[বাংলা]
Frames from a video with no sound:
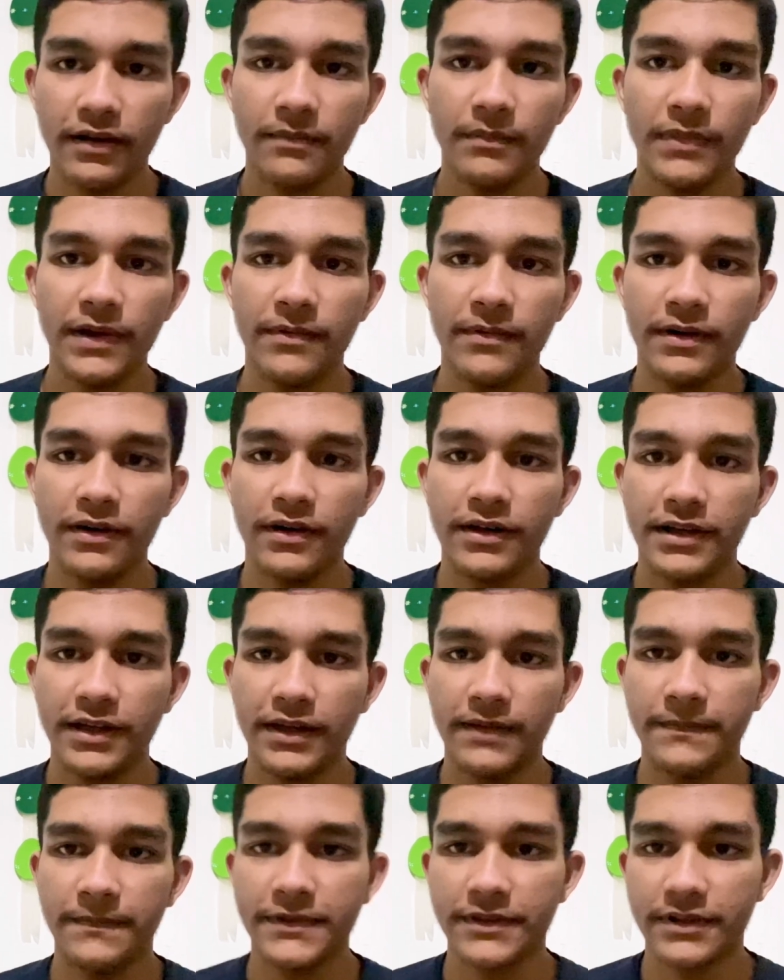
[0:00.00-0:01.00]
বিভিন্ন
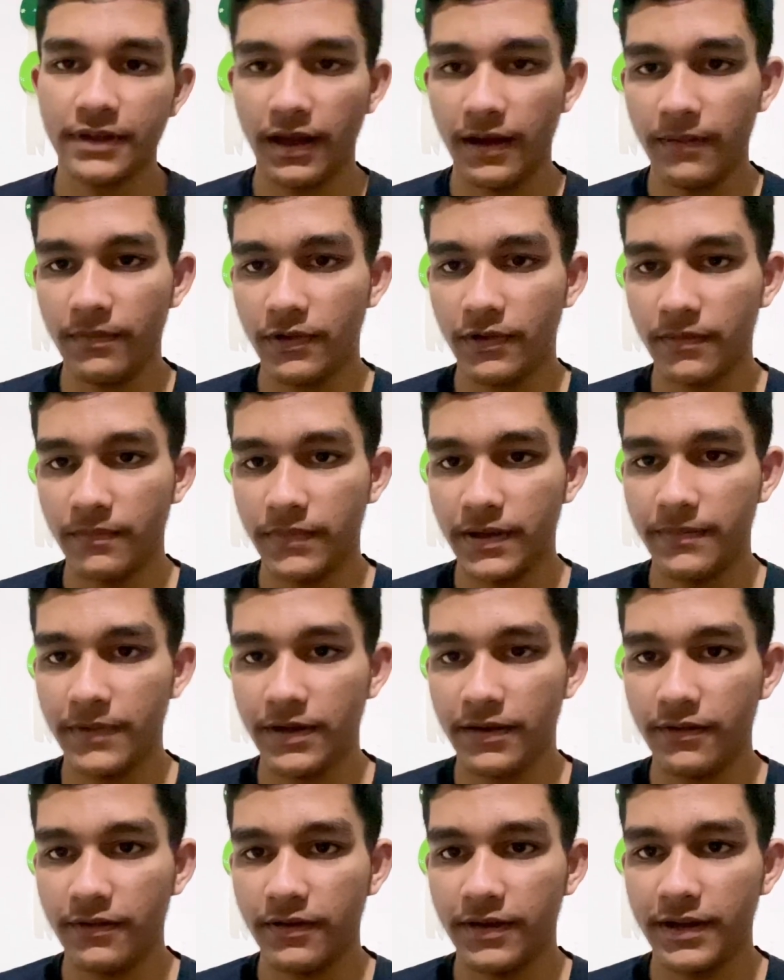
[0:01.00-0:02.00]
টিপস এবং
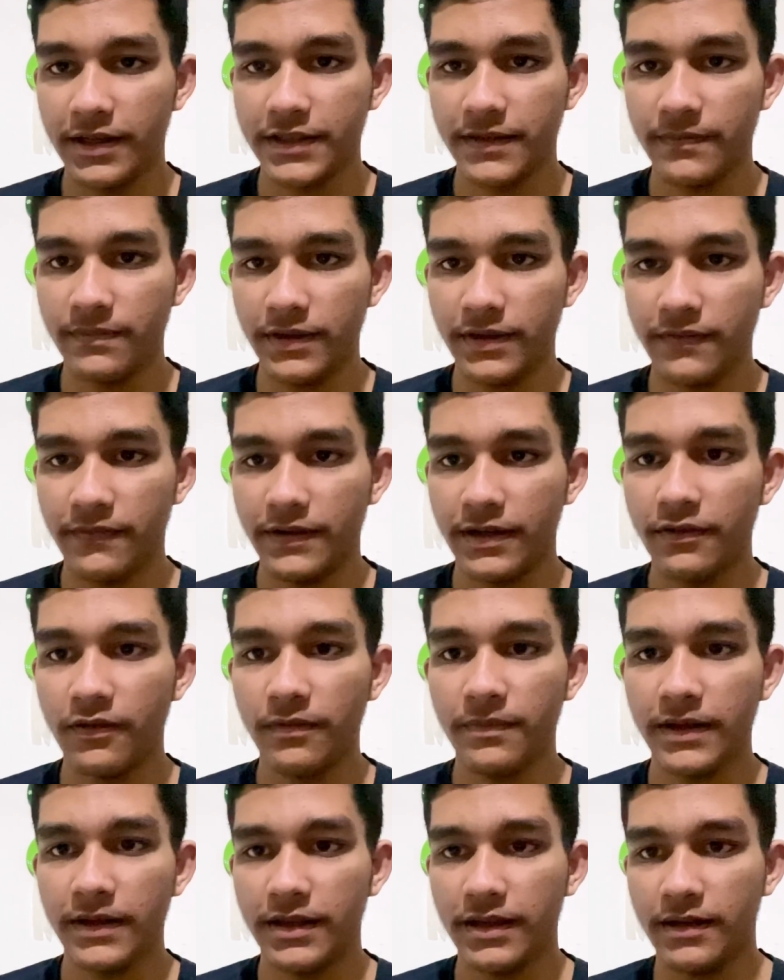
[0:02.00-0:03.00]
বিভিন্ন রেসিপির ভিডিও
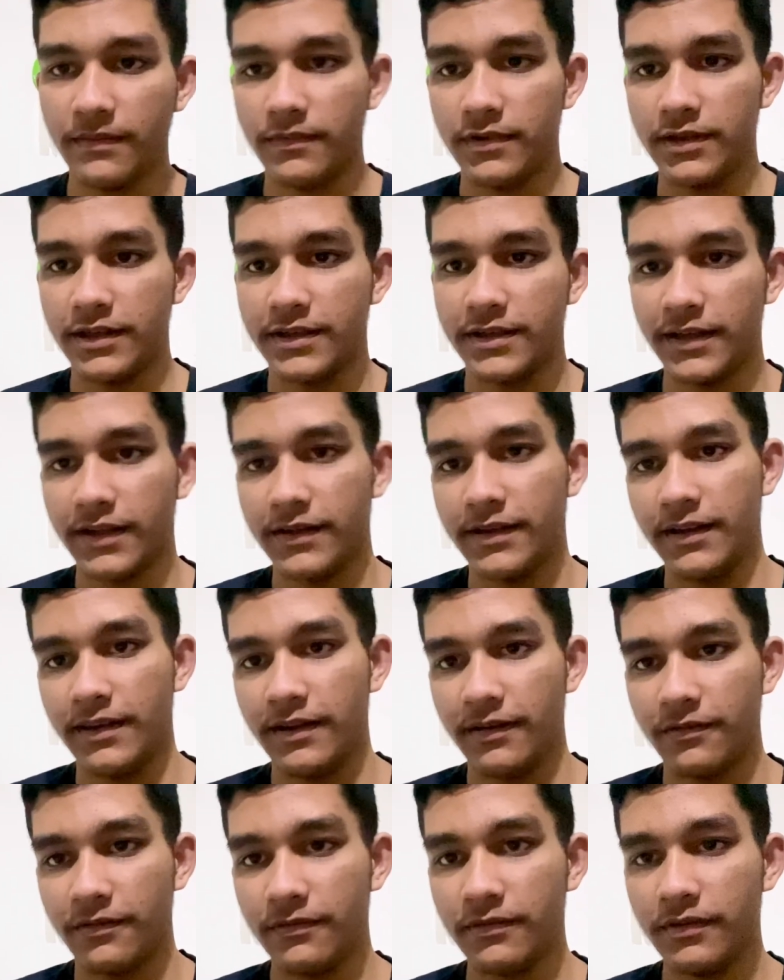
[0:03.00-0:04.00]
পেতে আমাদের সাথেই
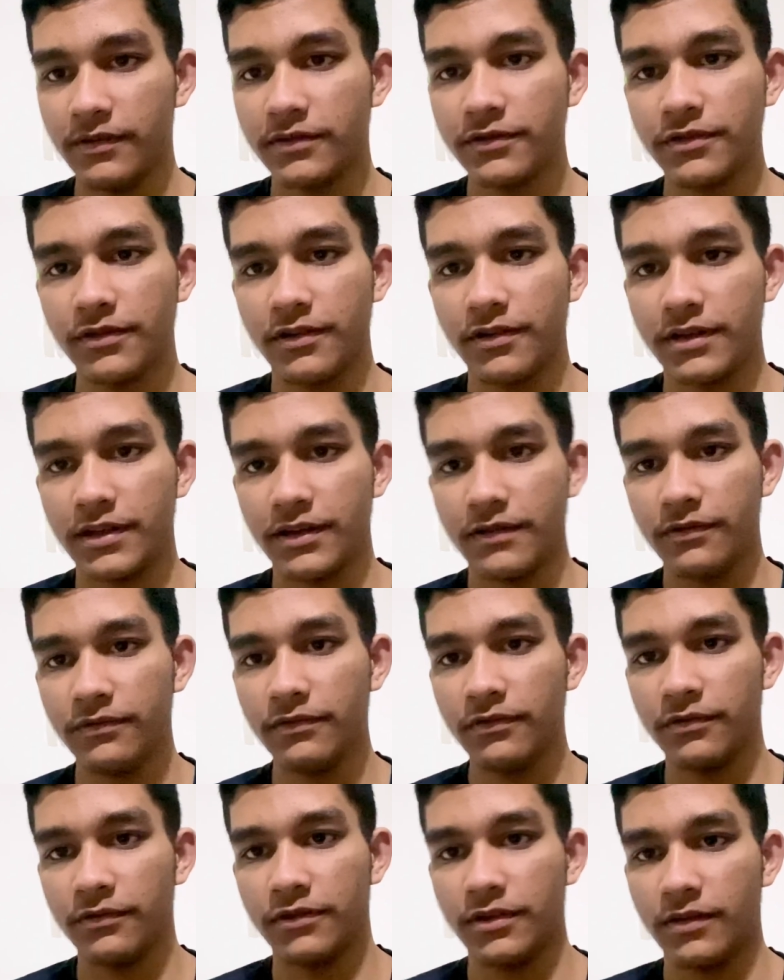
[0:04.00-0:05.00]
থাকুন চোখ রাখুন
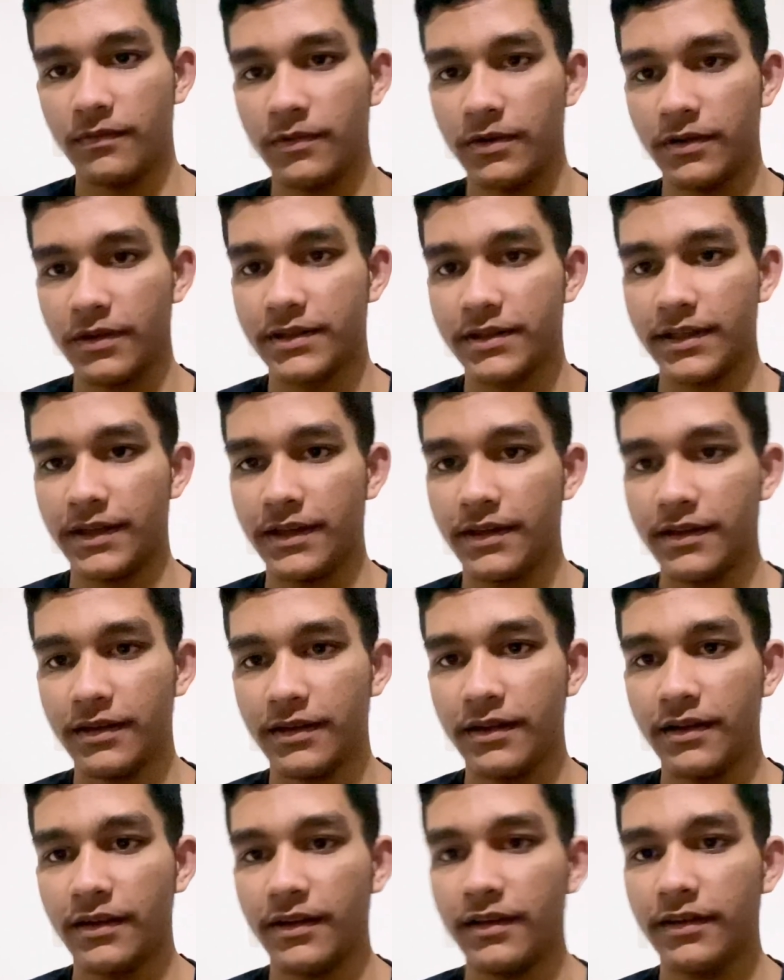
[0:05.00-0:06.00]
তথ্য ব্লগসে
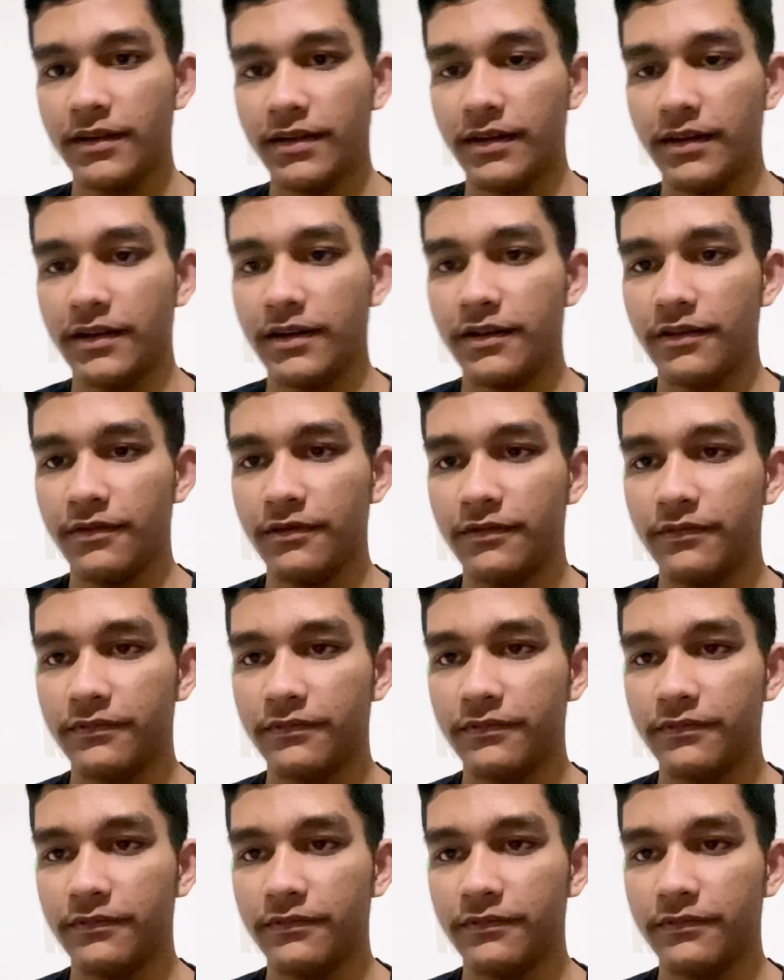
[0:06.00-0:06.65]
থ্যাংক ইউ